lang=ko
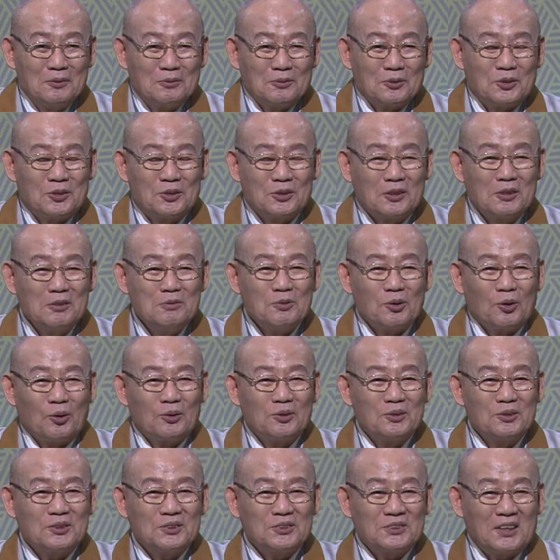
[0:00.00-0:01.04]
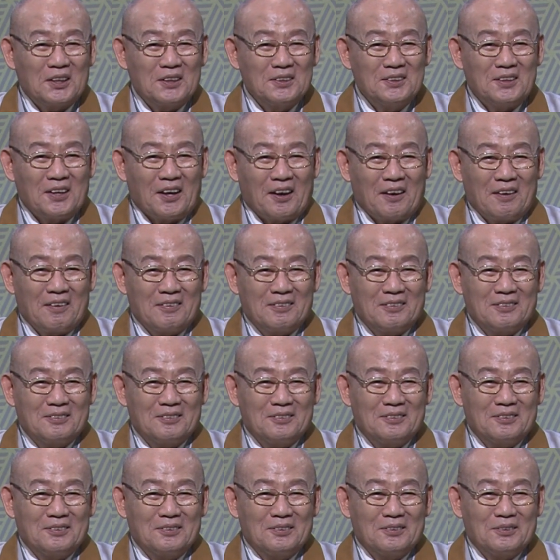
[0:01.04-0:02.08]
지금이 어느 시대인데
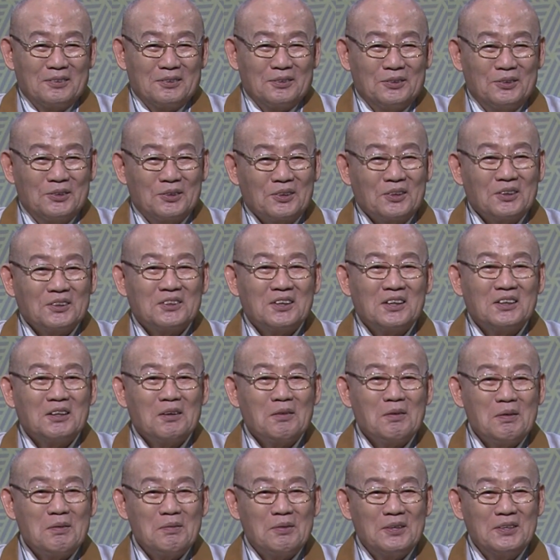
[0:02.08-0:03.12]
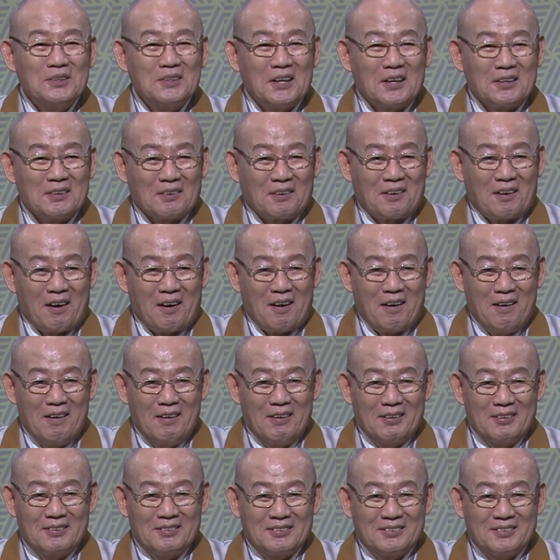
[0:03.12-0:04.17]
이렇게 대답해 버린다니까.
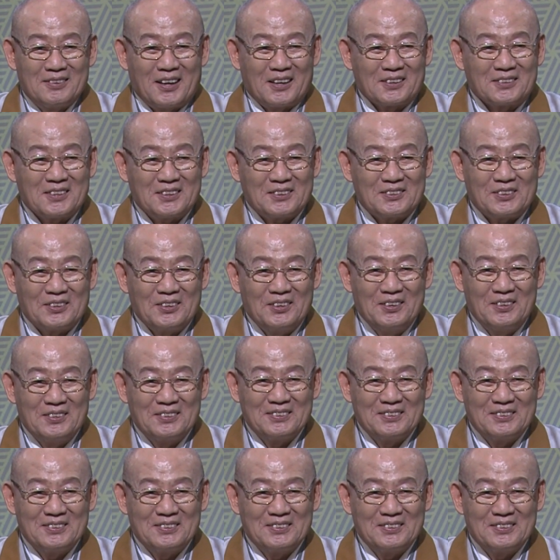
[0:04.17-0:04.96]
아시겠죠?